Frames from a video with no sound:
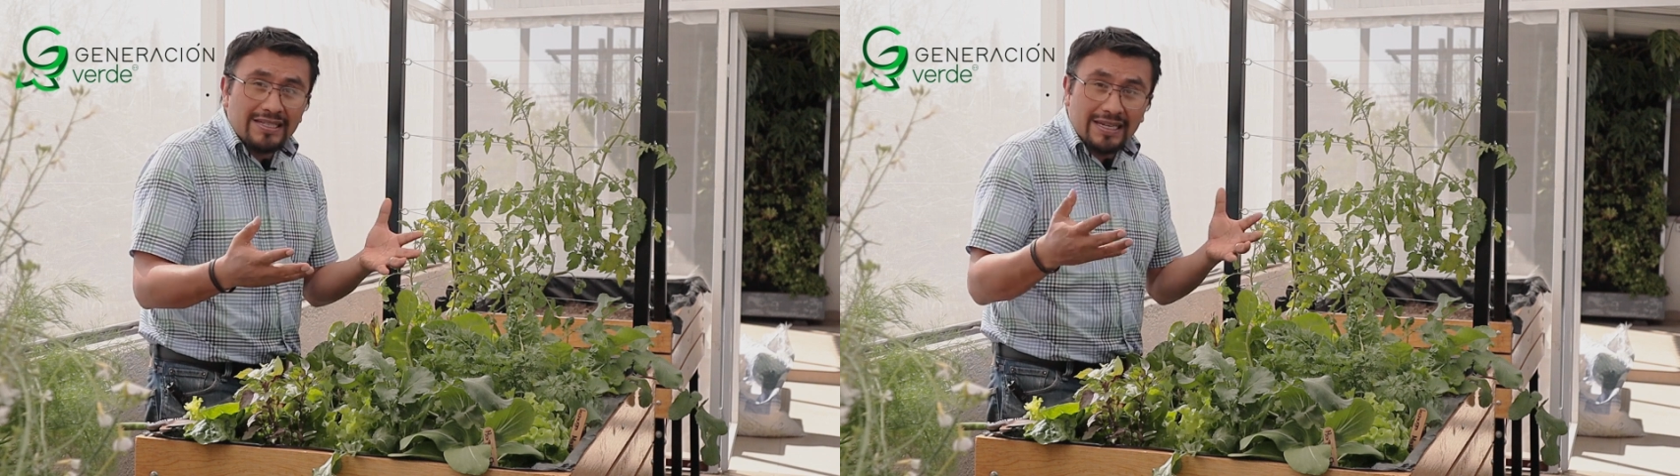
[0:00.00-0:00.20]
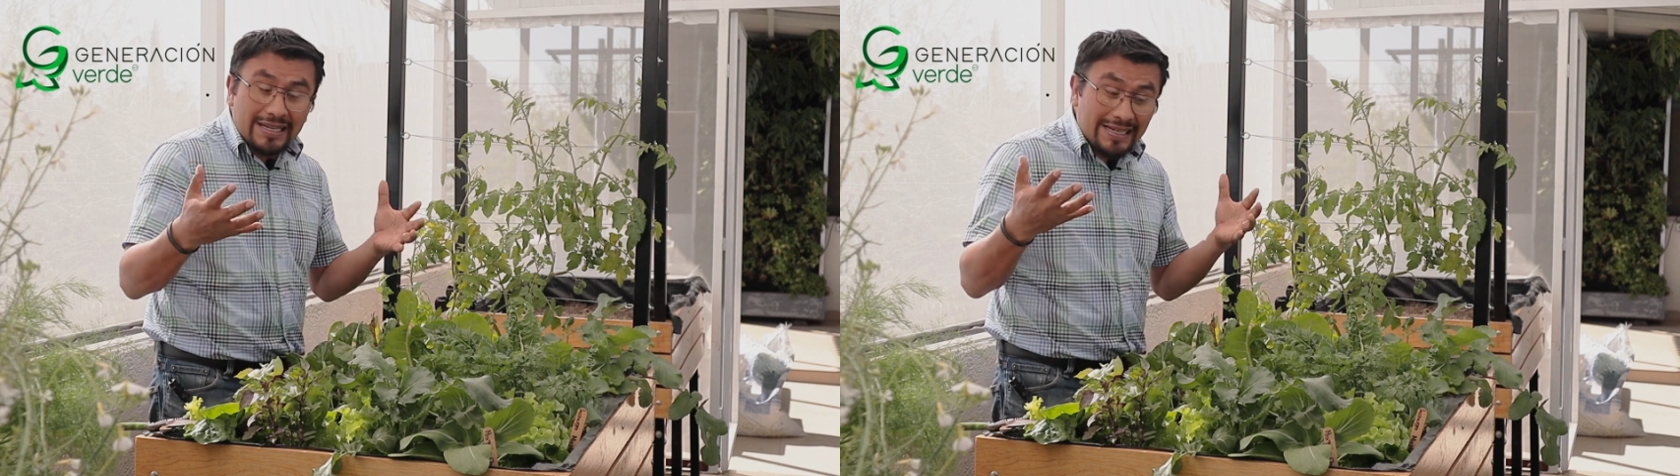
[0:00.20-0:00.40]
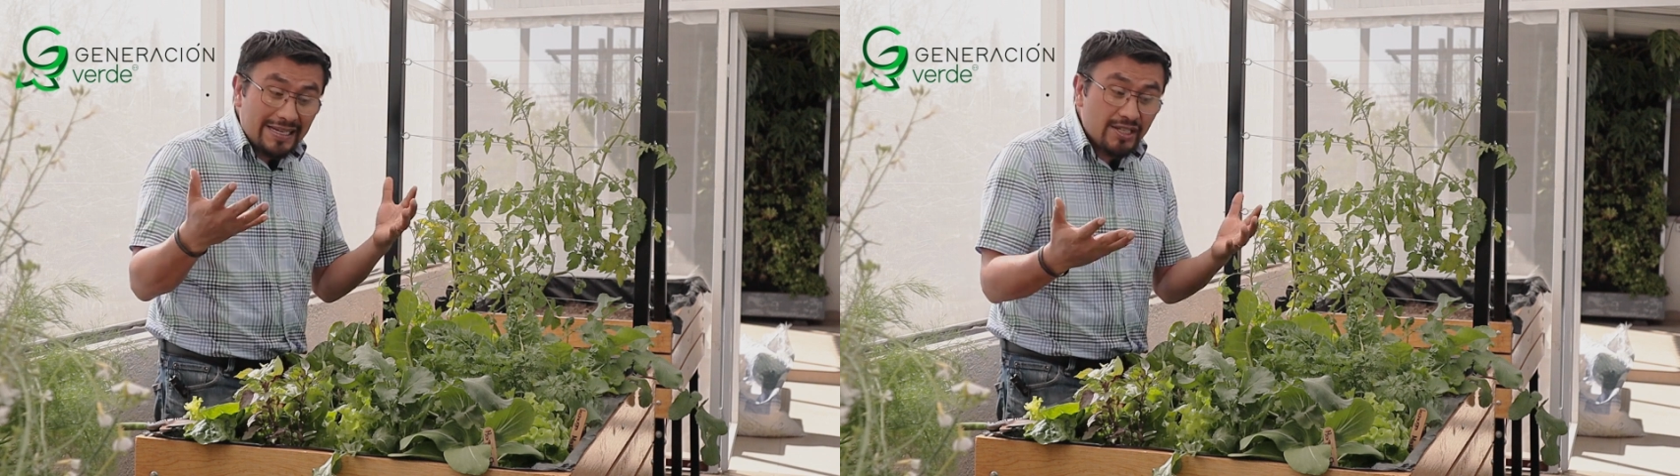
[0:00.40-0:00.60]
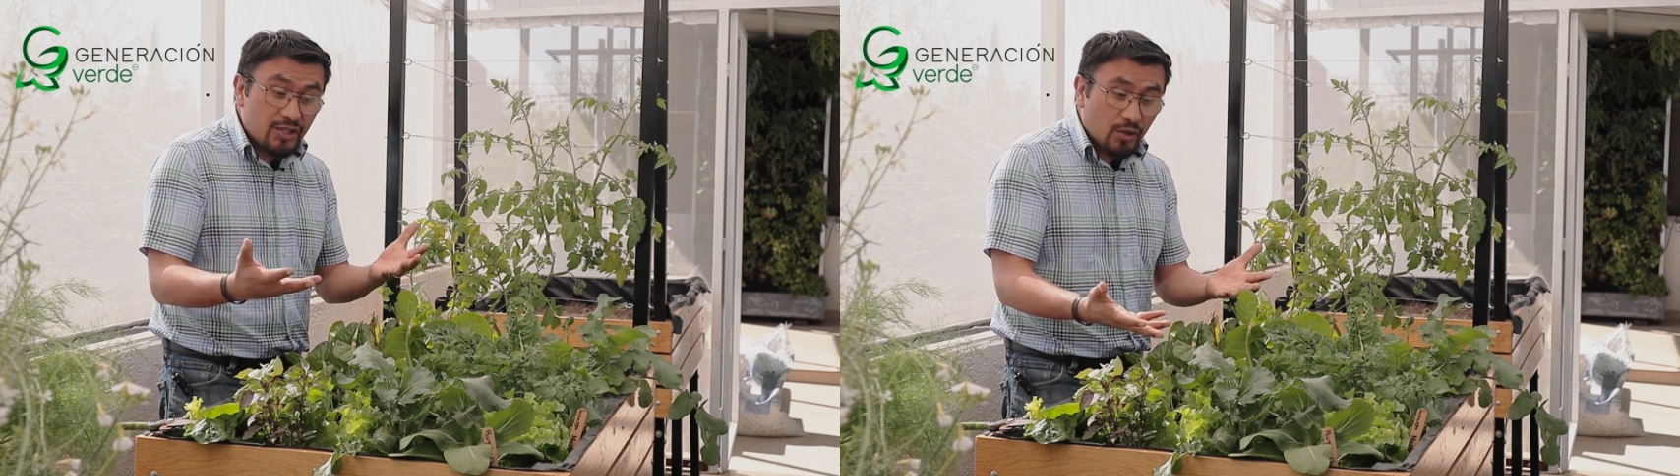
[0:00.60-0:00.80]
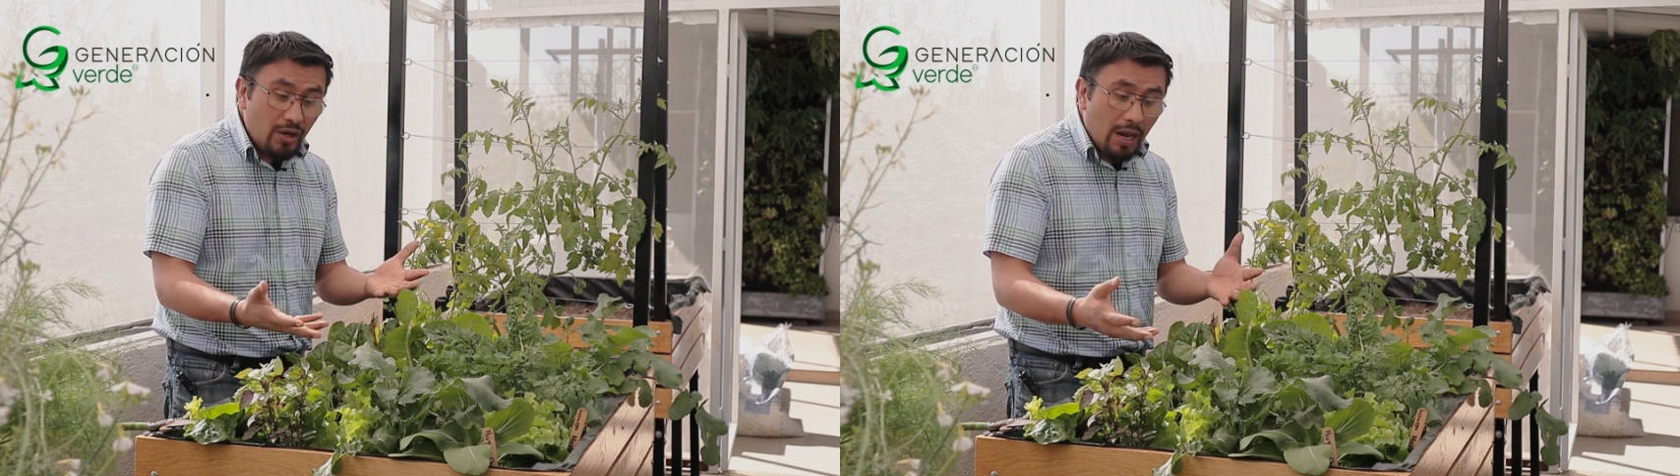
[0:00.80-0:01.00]
que es el
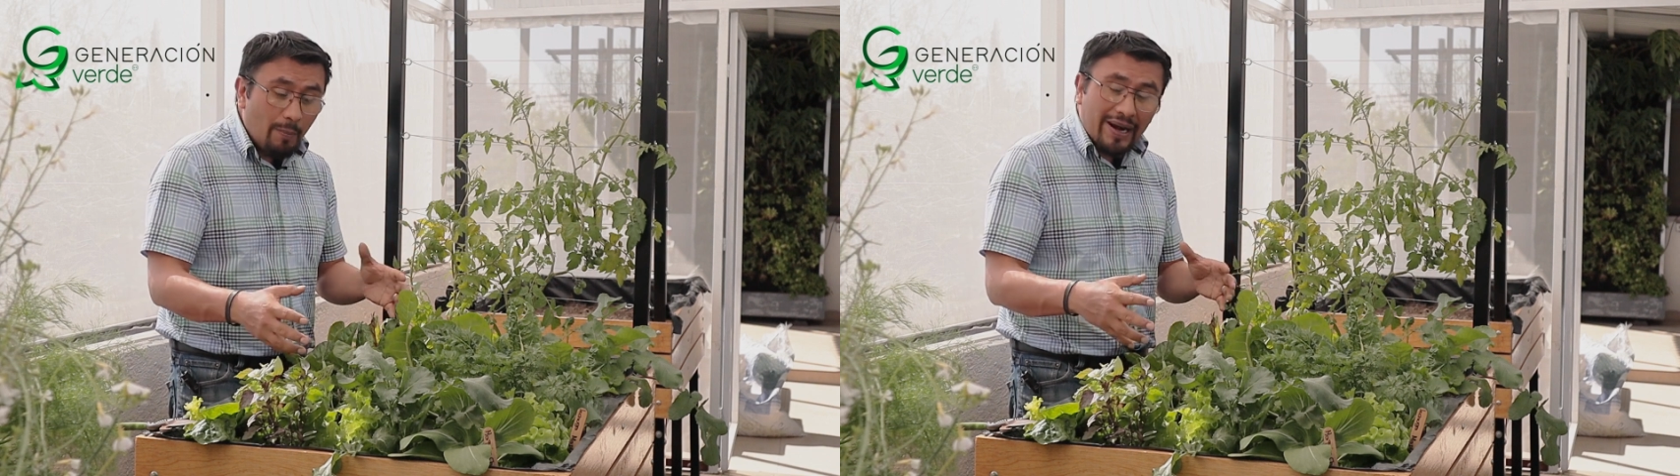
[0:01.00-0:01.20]
sol,